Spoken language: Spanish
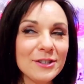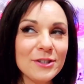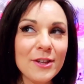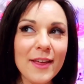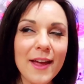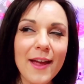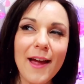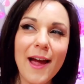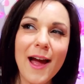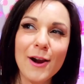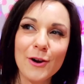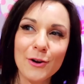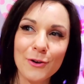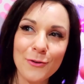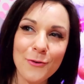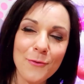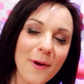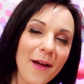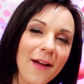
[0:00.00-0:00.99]
Eso de
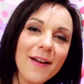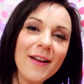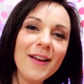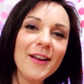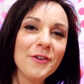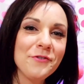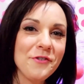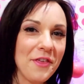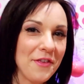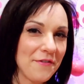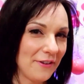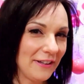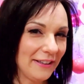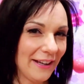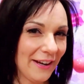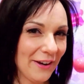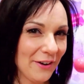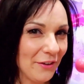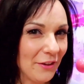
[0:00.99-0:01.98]
arroba, no hace
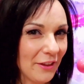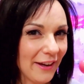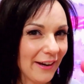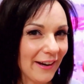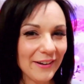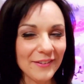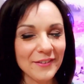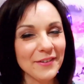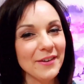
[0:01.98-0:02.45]
falta que lo diga,